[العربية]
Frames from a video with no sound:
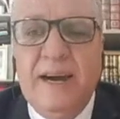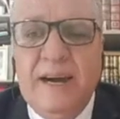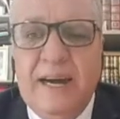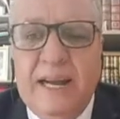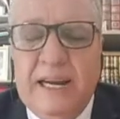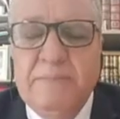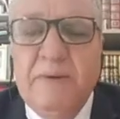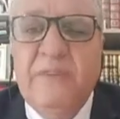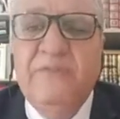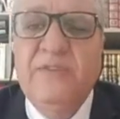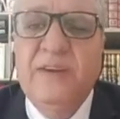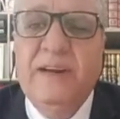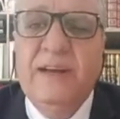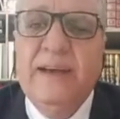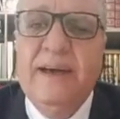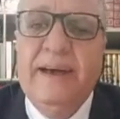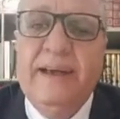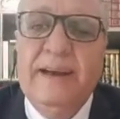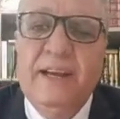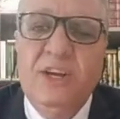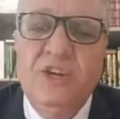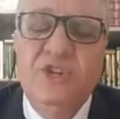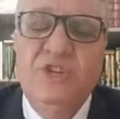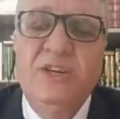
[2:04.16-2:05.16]
المغاربه في
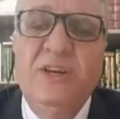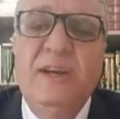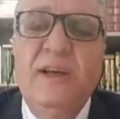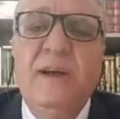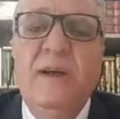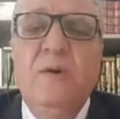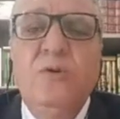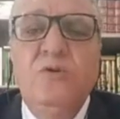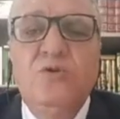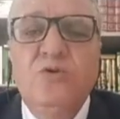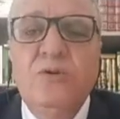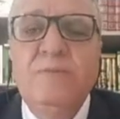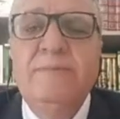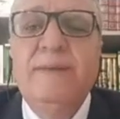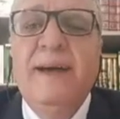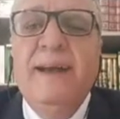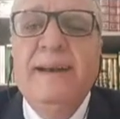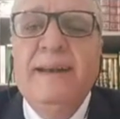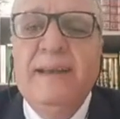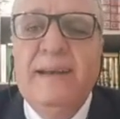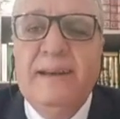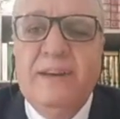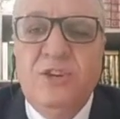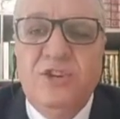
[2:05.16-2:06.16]
الخارج ثم
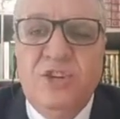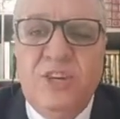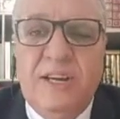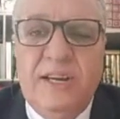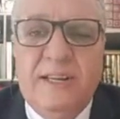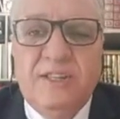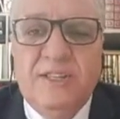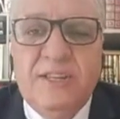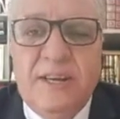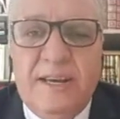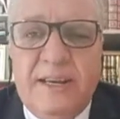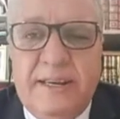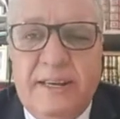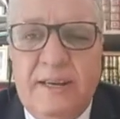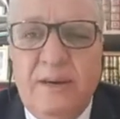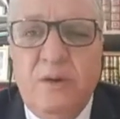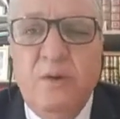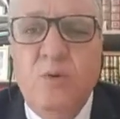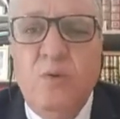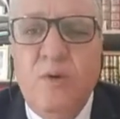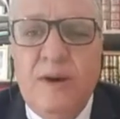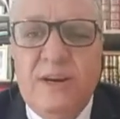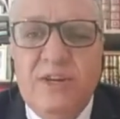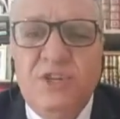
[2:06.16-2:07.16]
الجيل الجيل الثاني
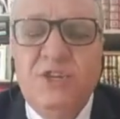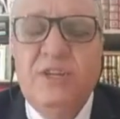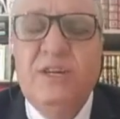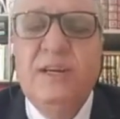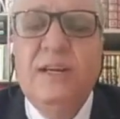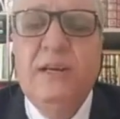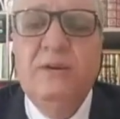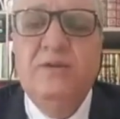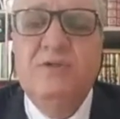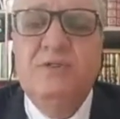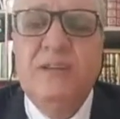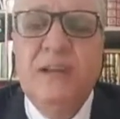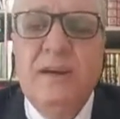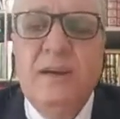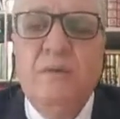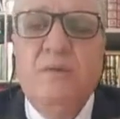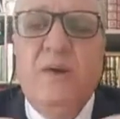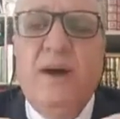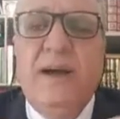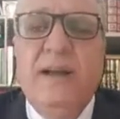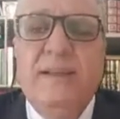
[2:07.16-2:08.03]
هو الجيل اللي وصل